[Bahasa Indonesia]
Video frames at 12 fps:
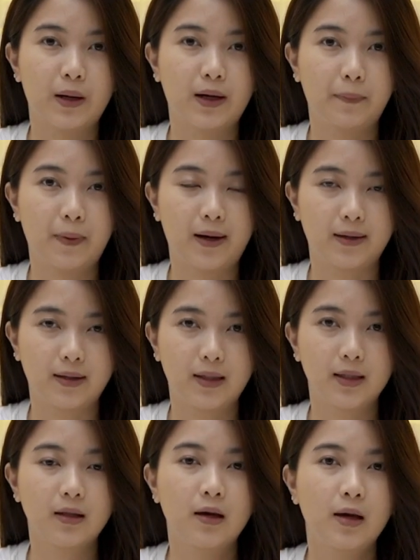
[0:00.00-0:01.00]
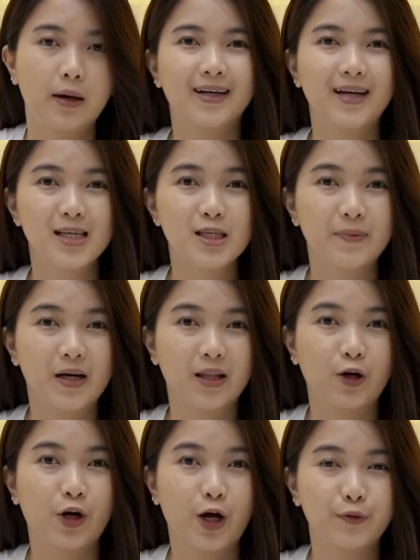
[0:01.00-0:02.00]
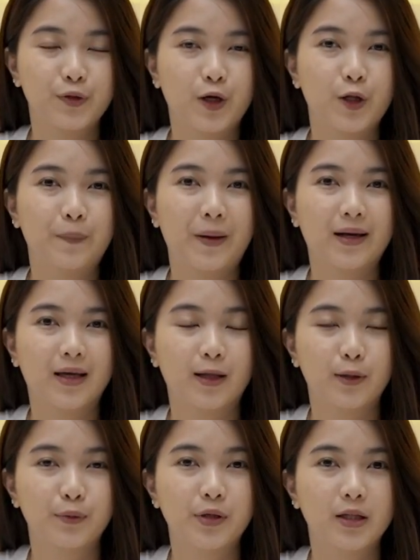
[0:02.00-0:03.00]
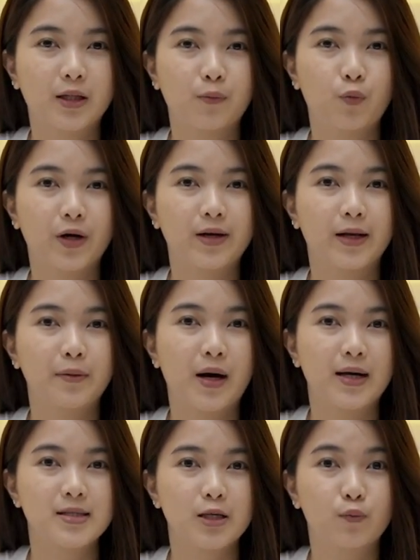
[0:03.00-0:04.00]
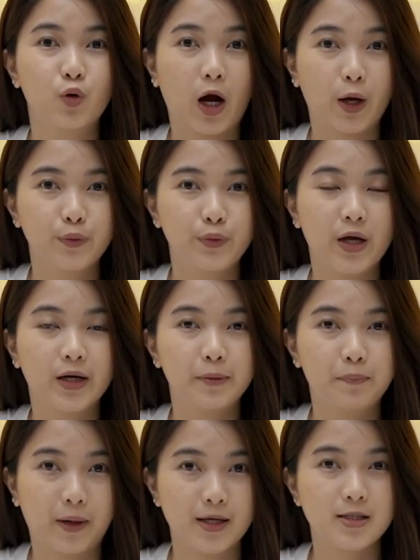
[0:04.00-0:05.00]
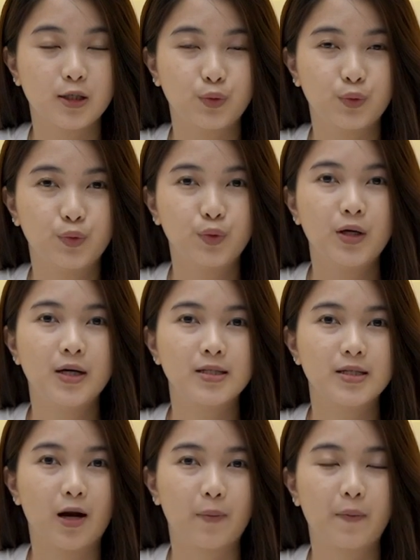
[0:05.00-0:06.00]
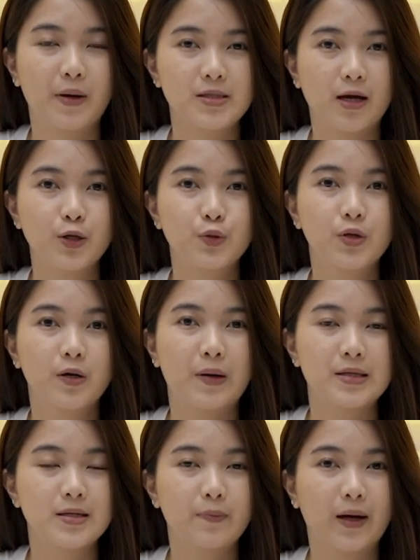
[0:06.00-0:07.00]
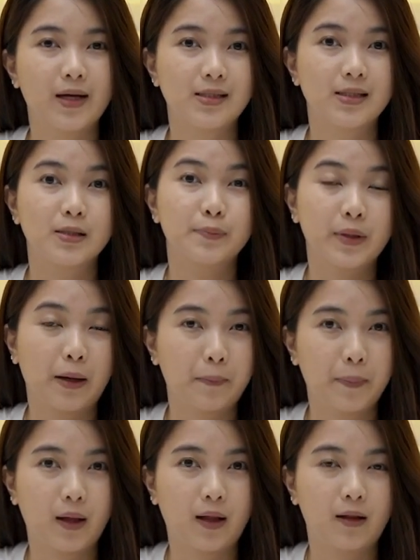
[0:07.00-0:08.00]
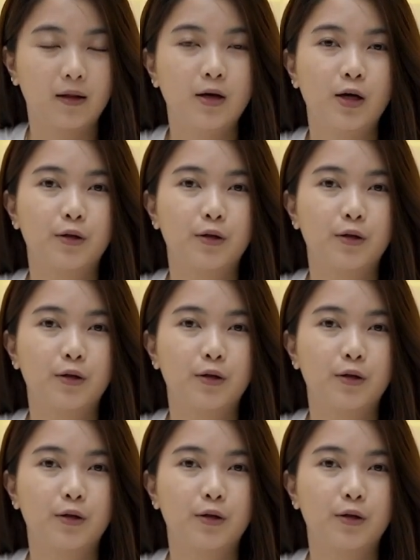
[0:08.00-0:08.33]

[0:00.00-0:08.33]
pakai parkit dan sepengetahuan aku kalau parkit itu dia terbuat dari bahan serbuk kayu yang dipres gitu cara pemasangnya juga masih pakai sistem tempel